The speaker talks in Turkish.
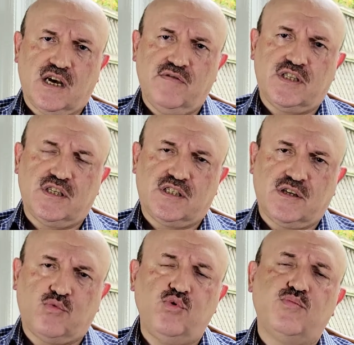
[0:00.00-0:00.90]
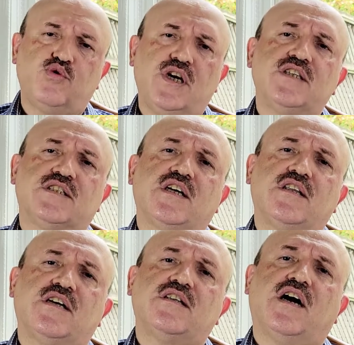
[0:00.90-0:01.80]
davet etse, kuyumcuya
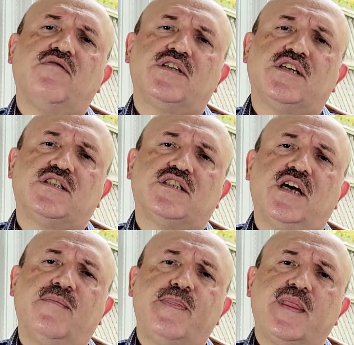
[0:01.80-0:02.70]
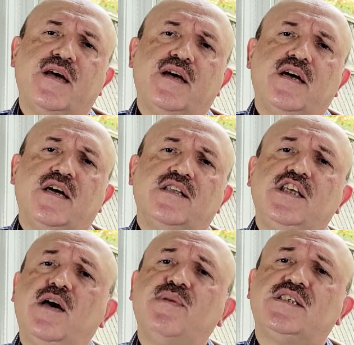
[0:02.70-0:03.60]
insanlara davet etse
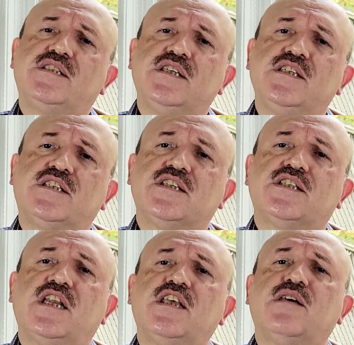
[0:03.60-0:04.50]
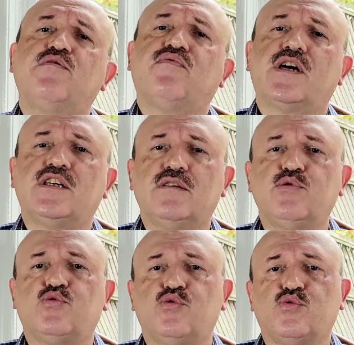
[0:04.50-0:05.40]
diyemezsiniz ki senin gibi fakir
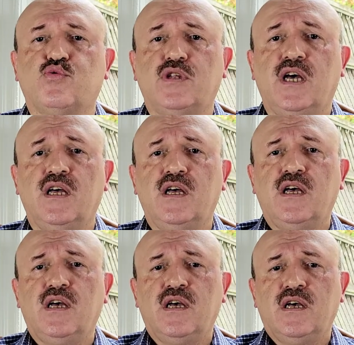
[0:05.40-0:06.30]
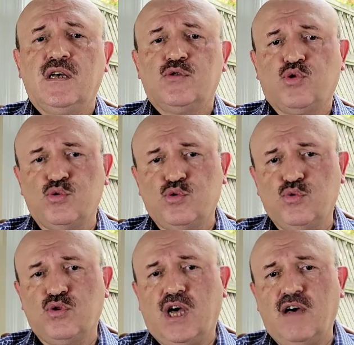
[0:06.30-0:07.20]
bir çocuk da
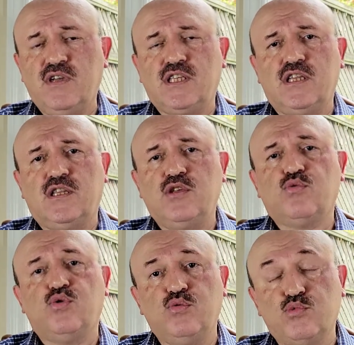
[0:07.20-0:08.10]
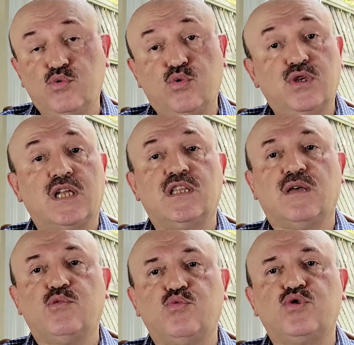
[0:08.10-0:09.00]
çocuğun davet ettiği kuyumcu
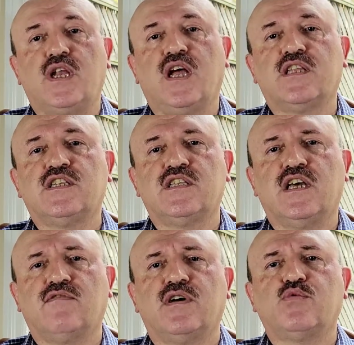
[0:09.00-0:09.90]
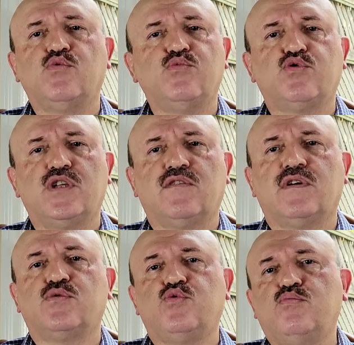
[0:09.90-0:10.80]
dükkanında mı güzel altınlar var, gümüşler
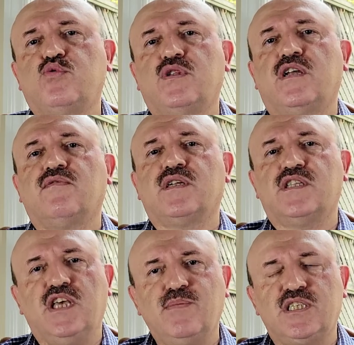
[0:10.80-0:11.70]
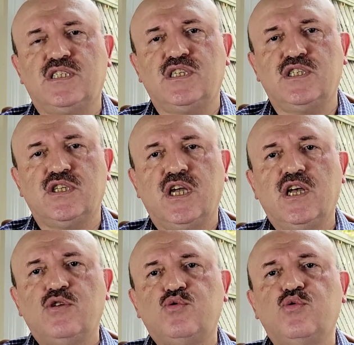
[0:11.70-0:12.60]
var, zümrütler var diyemezsiniz.
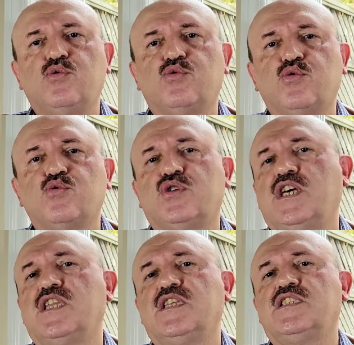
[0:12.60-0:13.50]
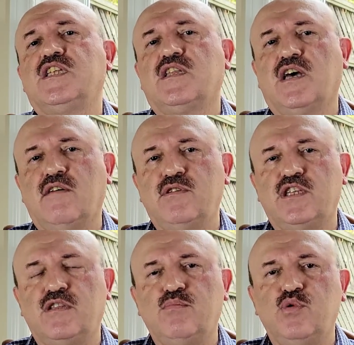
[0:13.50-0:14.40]
Çünkü çocuk kendisine
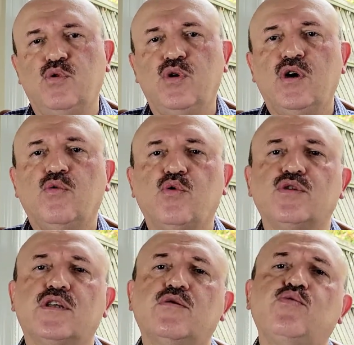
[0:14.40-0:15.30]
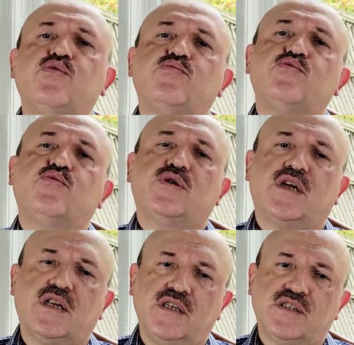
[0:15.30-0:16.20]
davet etmiyor. Oradaki kuyumcu
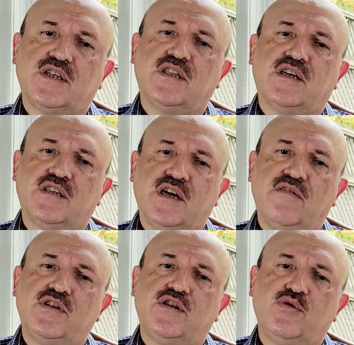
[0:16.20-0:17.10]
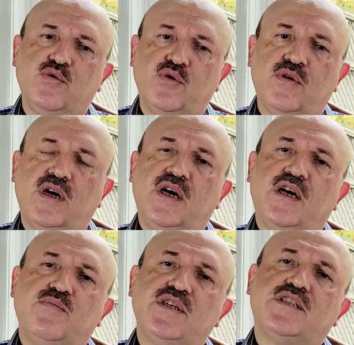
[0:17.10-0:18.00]
dükkanına insanları davet ediyor.
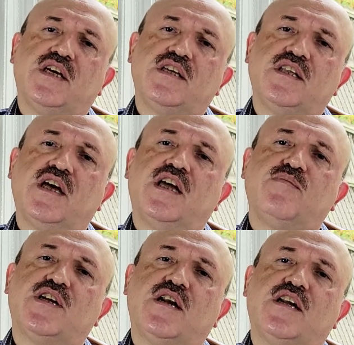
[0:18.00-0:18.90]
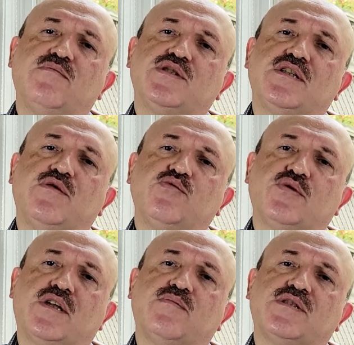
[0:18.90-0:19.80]
Bizlerin de her birerlerimizin de
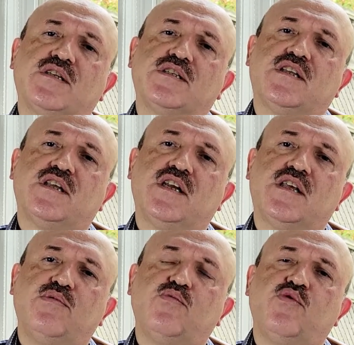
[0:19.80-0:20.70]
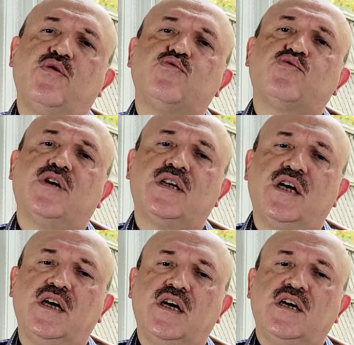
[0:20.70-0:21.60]
Üstadımız Hazretleri gibi böyle üç
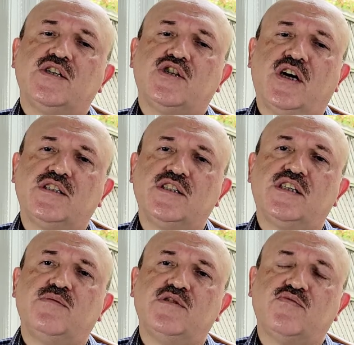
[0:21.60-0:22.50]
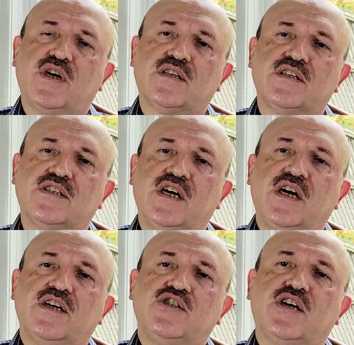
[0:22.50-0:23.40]
tane şahsiyetimiz vardır.
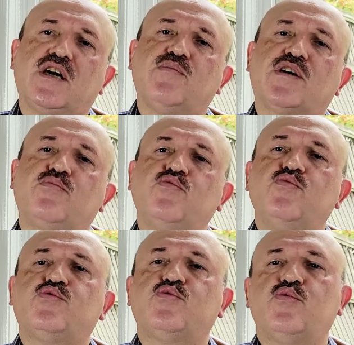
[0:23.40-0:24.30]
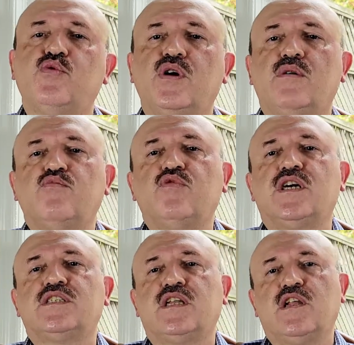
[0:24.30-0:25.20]
Cenab-ı Hak bu üçünü
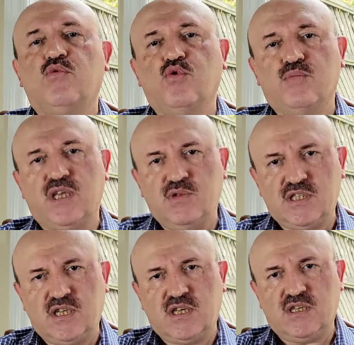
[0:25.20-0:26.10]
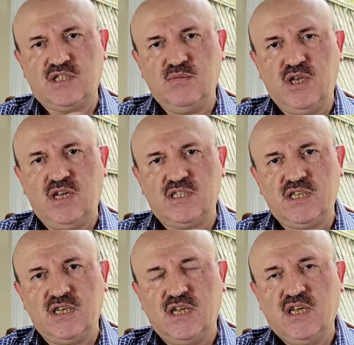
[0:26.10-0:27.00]
muvazeneli olmayı bizlere nasip
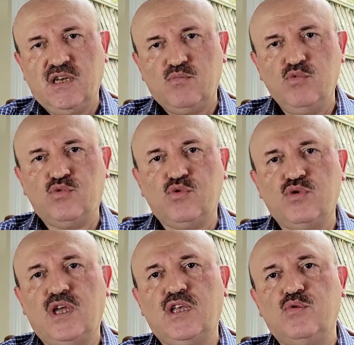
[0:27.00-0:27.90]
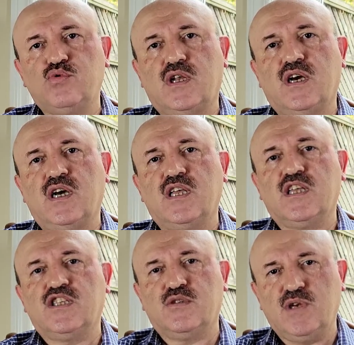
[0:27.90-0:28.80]
eylesin. Bu üçünü de en güzel hale
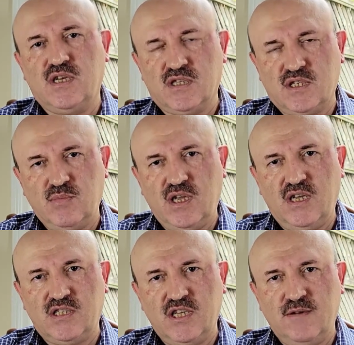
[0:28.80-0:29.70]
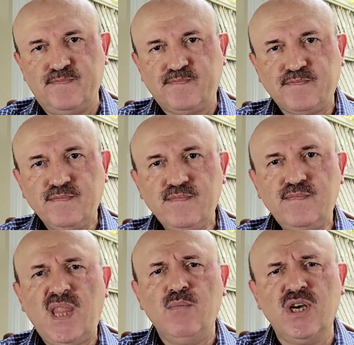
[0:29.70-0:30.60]
getirmeyi nasip eylesin.
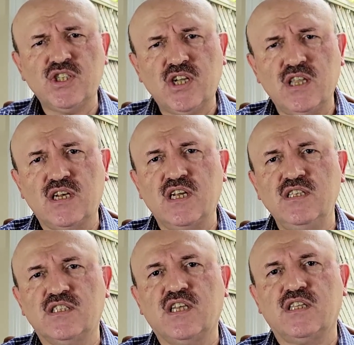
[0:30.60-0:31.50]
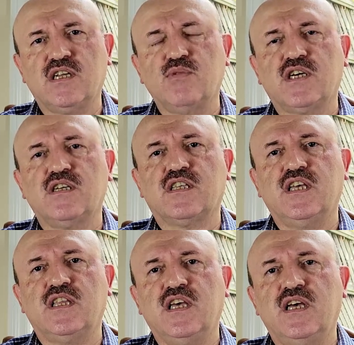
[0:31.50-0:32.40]
Başkalarına, insanlara
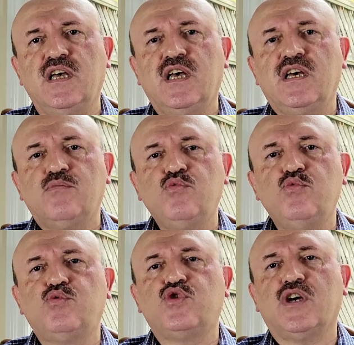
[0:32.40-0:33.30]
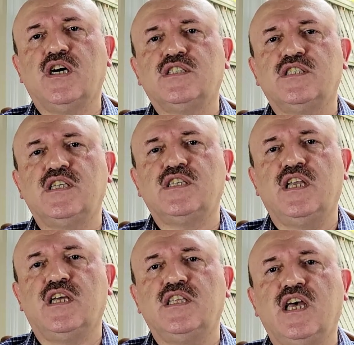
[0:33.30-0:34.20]
bakarken de bu üç
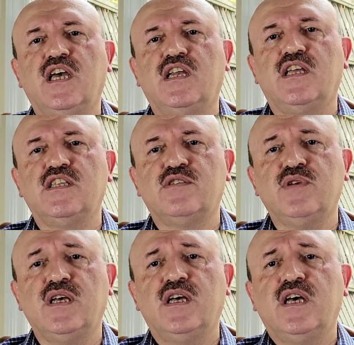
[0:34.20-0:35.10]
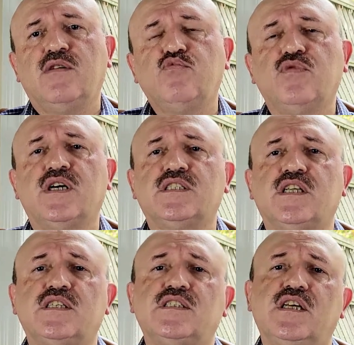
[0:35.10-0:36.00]
şahsiyetiyle değerlendirme
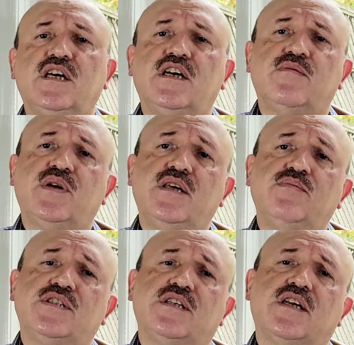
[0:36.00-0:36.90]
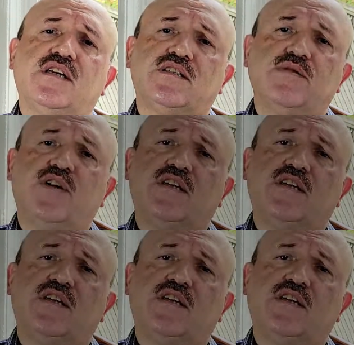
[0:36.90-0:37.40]
muvazenesine ermeyi bizlere nasip